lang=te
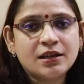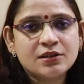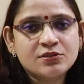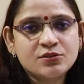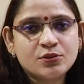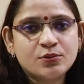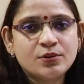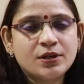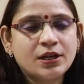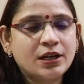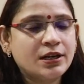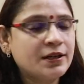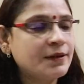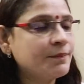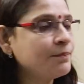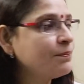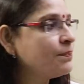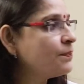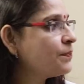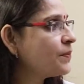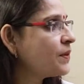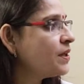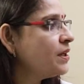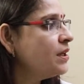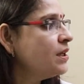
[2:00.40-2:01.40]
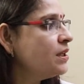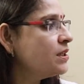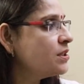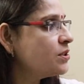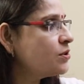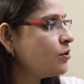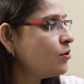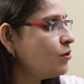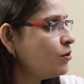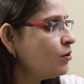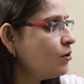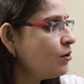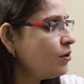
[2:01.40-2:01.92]
కలిసి ఉండాలి
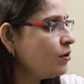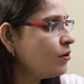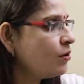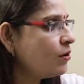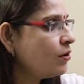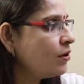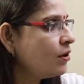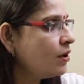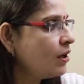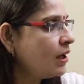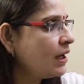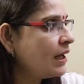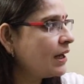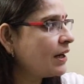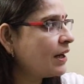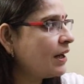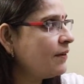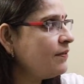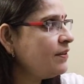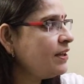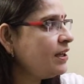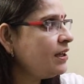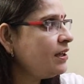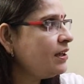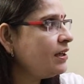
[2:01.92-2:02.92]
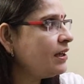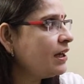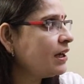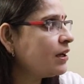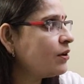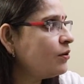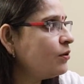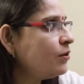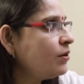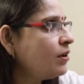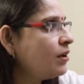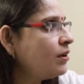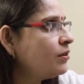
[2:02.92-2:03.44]
సో రవి
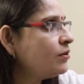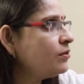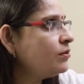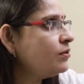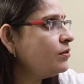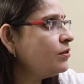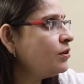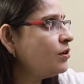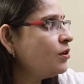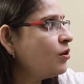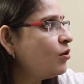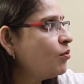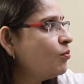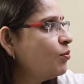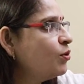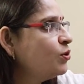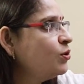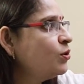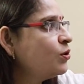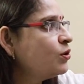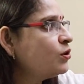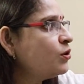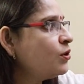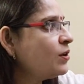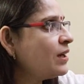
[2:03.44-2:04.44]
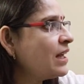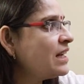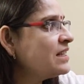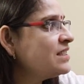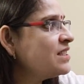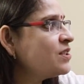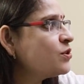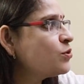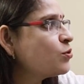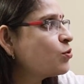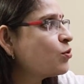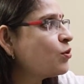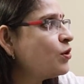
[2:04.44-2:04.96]
ఎక్కడున్నాడు బుధుడితో
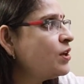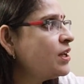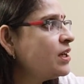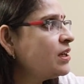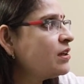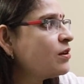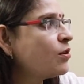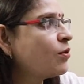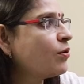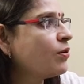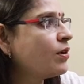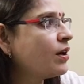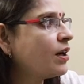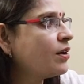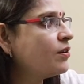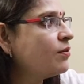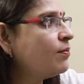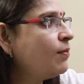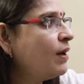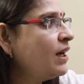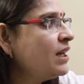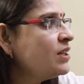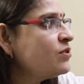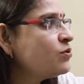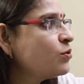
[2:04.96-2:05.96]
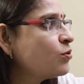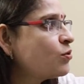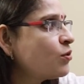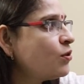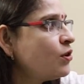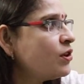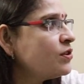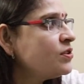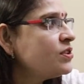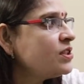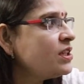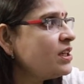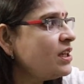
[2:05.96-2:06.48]
కలిసి శుక్రుడు ఇంట్లో ఉన్నాడు మళ్ళీ
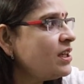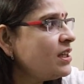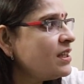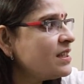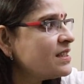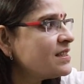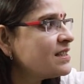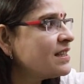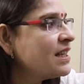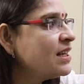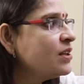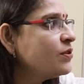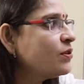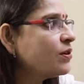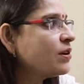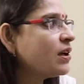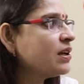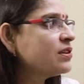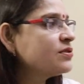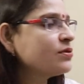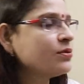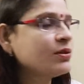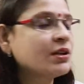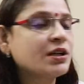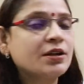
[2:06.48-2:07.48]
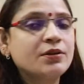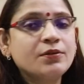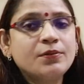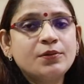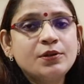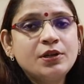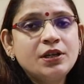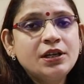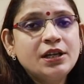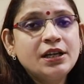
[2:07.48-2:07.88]
శుక్రుడు వచ్చి శనితో కలిసి ఉన్నాడు